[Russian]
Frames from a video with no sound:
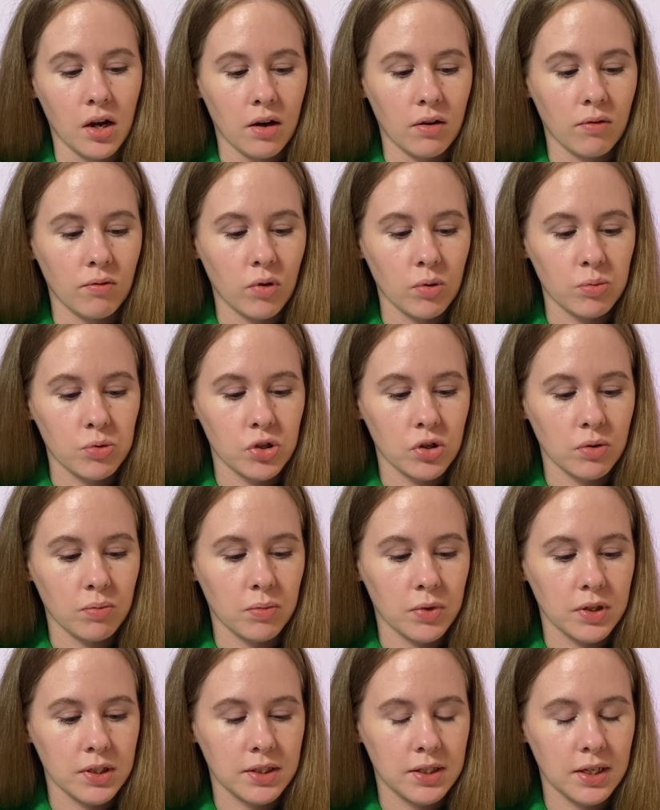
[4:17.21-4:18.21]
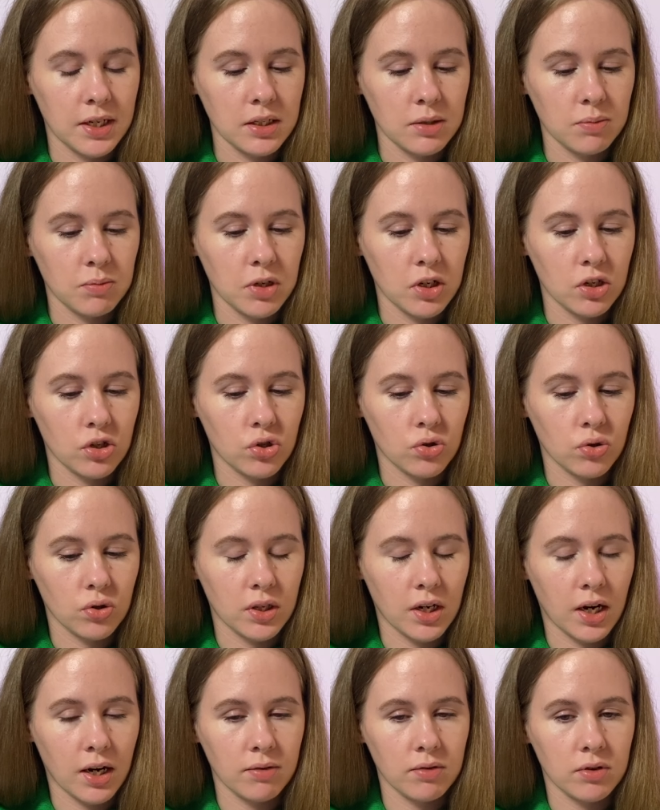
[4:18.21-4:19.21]
В общем, здесь мне еще
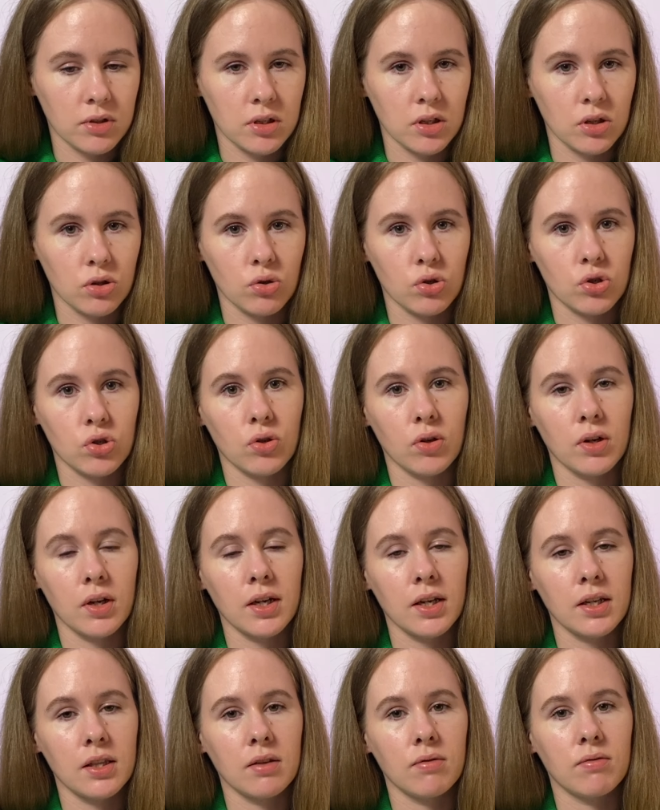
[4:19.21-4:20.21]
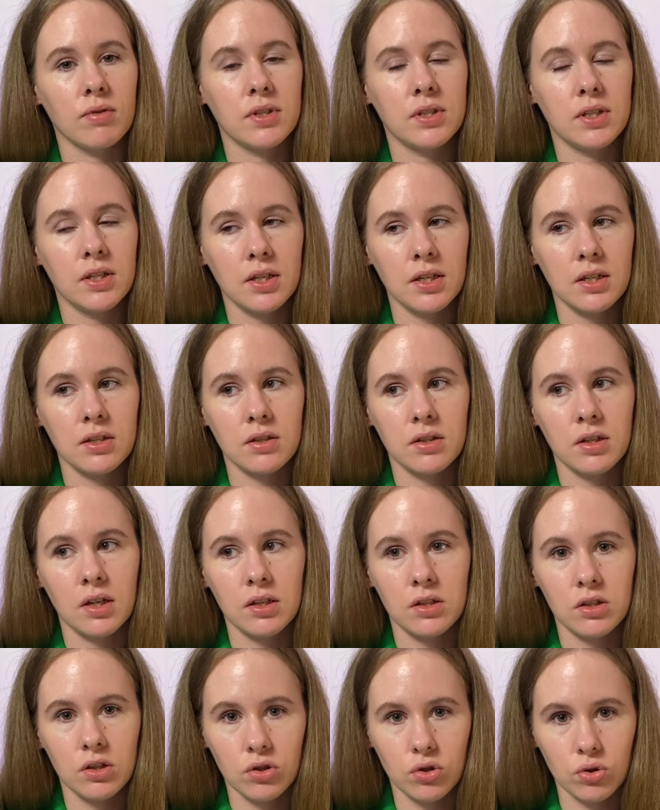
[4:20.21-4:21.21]
нравится то, что это водянистая
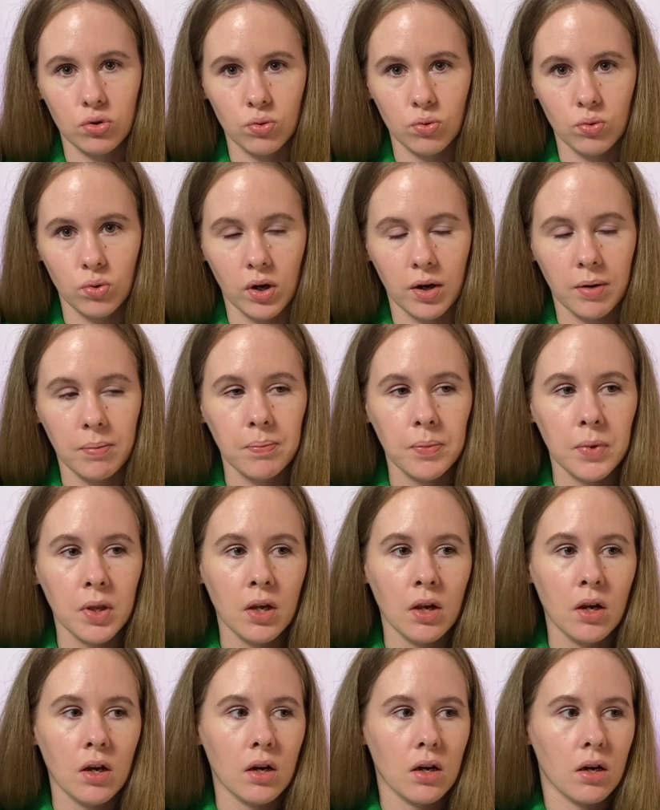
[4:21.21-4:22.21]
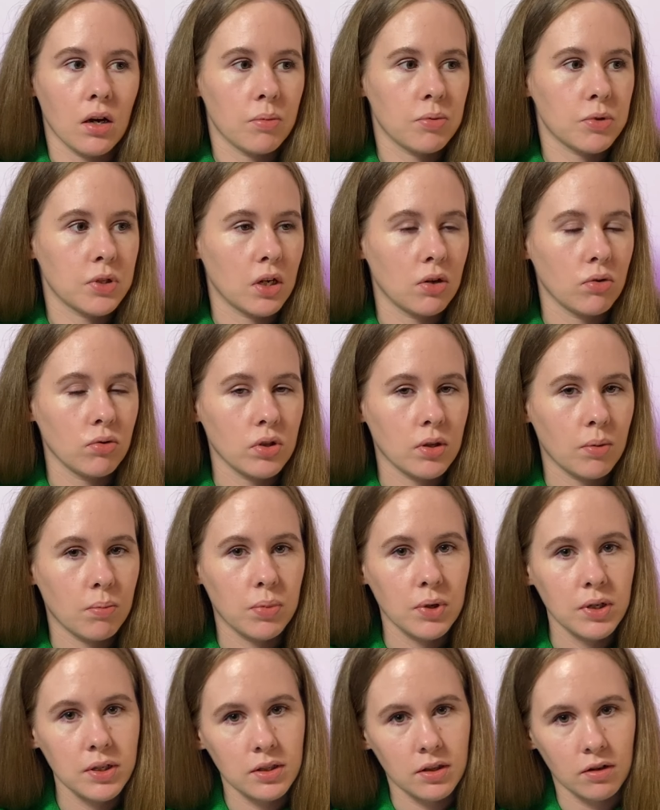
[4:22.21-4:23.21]
текстура, текстура абсолютно
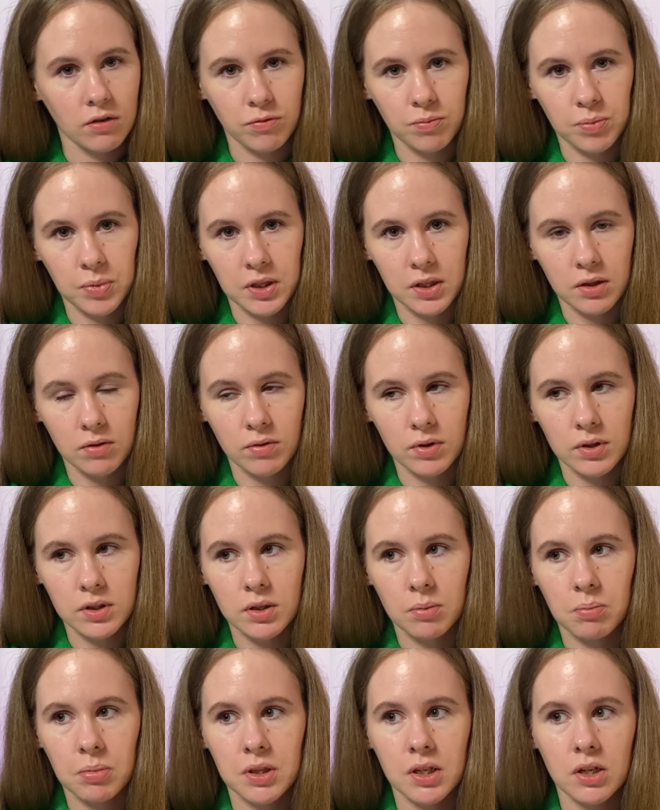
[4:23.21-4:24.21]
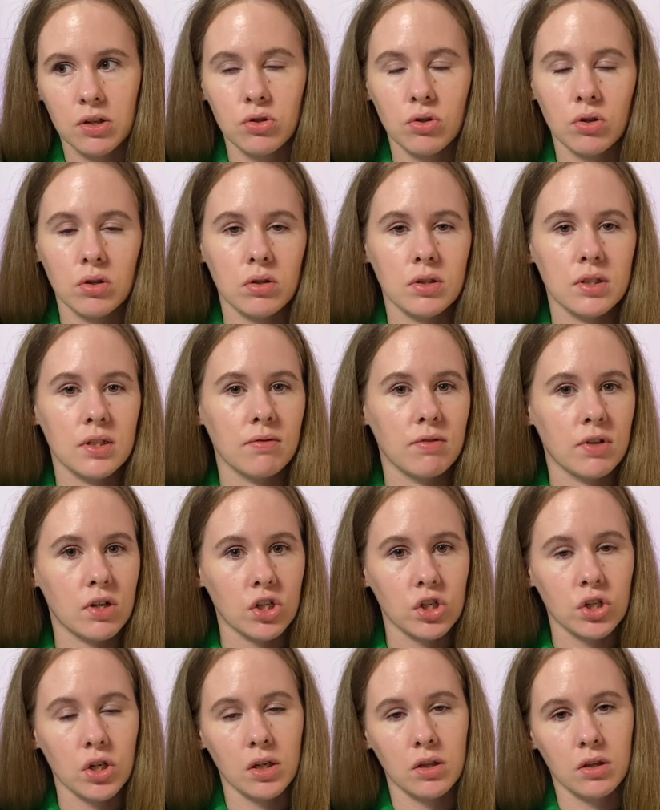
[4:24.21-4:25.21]
быстро впитывается, подойдет
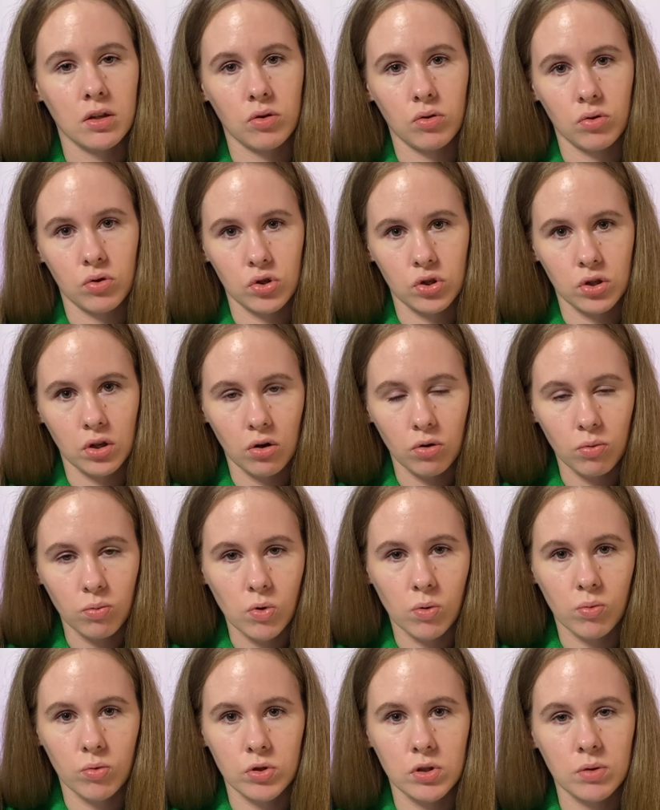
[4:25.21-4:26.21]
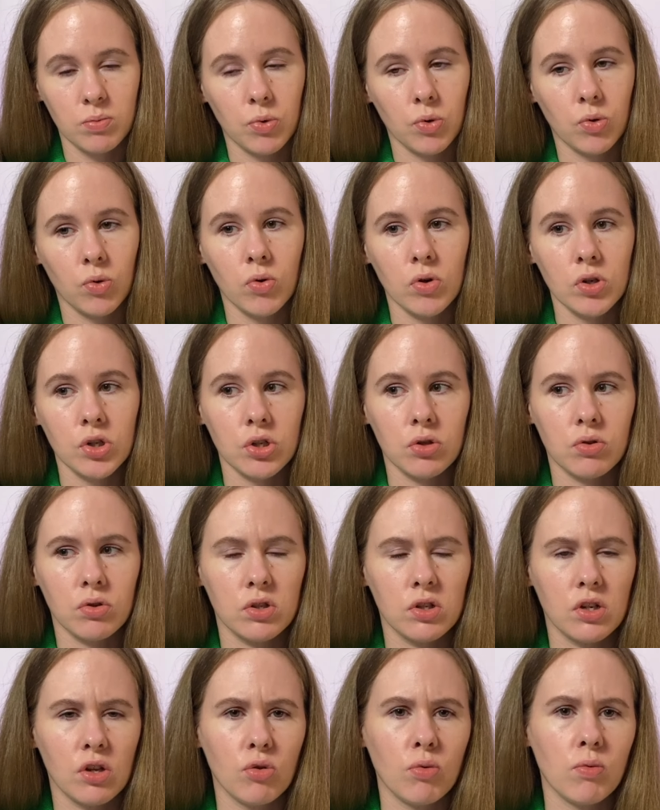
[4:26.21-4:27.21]
совершенно точно любому типу кожи, то
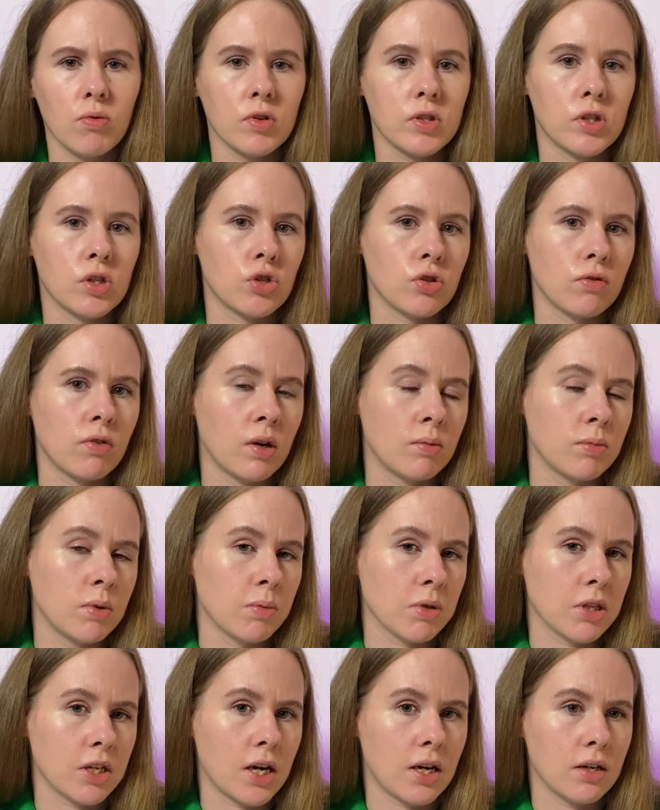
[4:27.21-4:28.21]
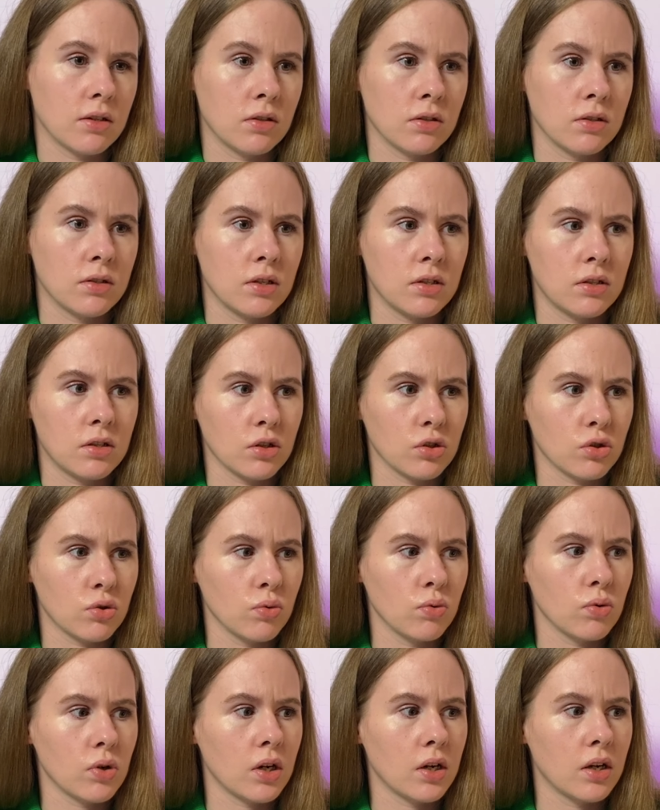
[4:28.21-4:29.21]
есть задумываться, что вам не понравится здесь
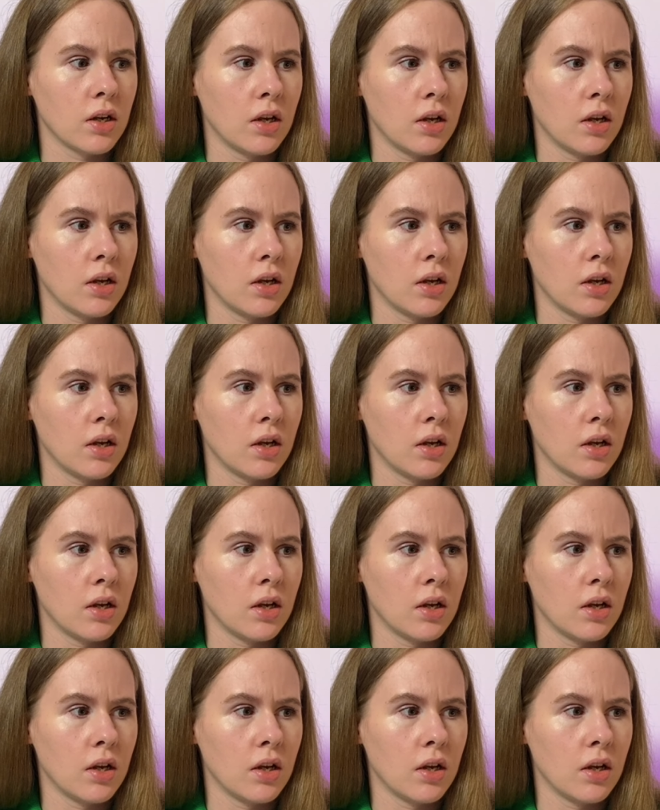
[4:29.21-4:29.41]
текстура